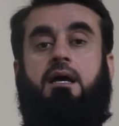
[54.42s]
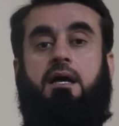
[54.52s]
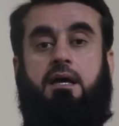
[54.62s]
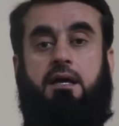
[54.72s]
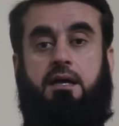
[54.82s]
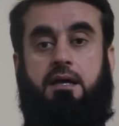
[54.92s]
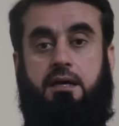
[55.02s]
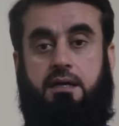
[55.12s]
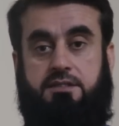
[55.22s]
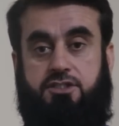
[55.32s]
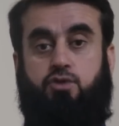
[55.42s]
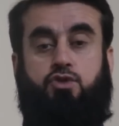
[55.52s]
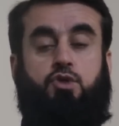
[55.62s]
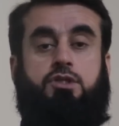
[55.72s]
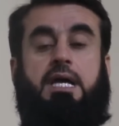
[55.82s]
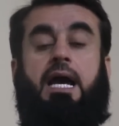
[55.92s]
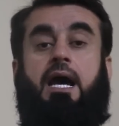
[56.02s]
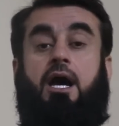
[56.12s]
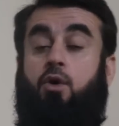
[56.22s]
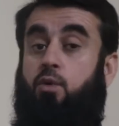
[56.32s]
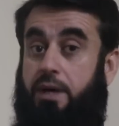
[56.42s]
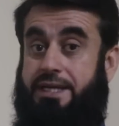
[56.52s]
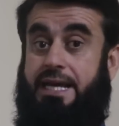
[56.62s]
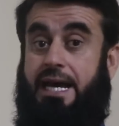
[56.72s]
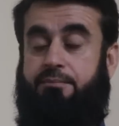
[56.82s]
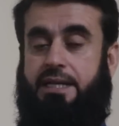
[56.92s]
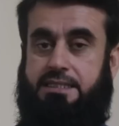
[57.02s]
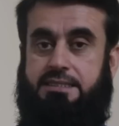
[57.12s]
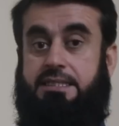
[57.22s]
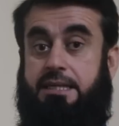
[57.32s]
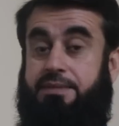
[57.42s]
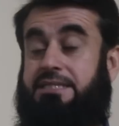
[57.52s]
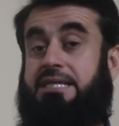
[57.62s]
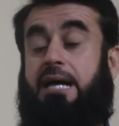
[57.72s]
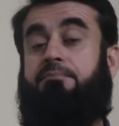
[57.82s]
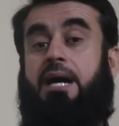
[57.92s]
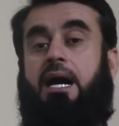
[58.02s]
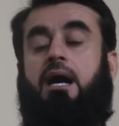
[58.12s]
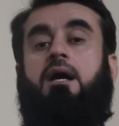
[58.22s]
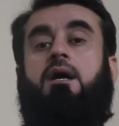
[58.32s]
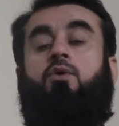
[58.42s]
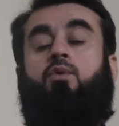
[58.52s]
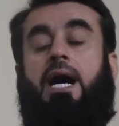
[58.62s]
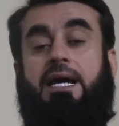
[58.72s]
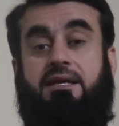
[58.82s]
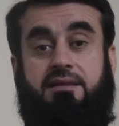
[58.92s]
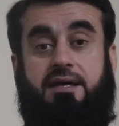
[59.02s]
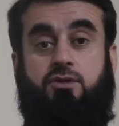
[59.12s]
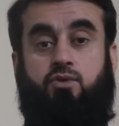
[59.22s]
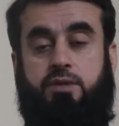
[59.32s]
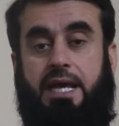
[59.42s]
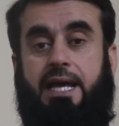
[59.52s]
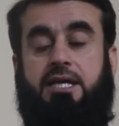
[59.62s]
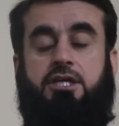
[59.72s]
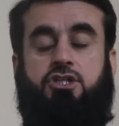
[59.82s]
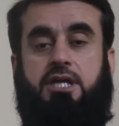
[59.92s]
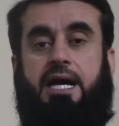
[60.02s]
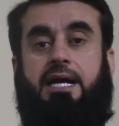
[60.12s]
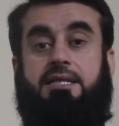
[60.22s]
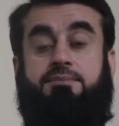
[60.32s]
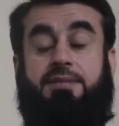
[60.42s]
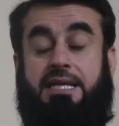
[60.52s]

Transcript: آه، زوج اختها وريهام التي هي بنت عمها وايضا هناك اشاعات من